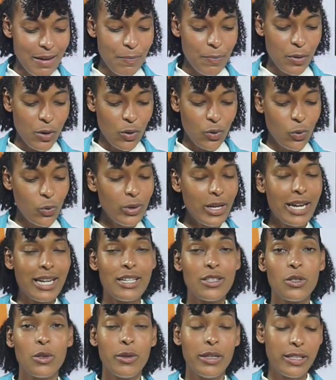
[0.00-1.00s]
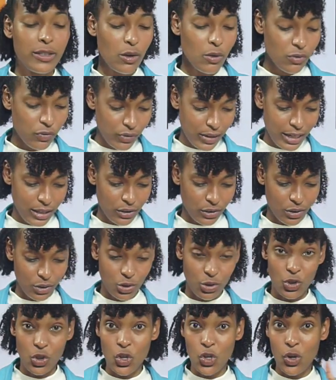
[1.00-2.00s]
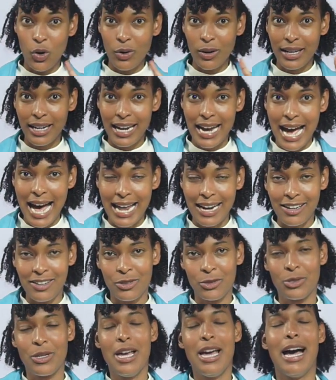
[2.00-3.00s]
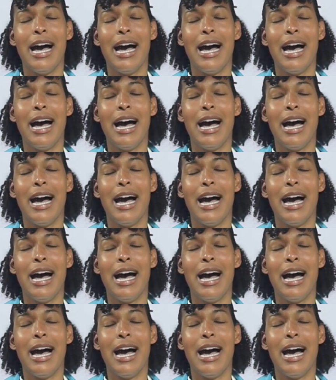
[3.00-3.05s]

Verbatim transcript: procura resolver conflictos, no crearlos.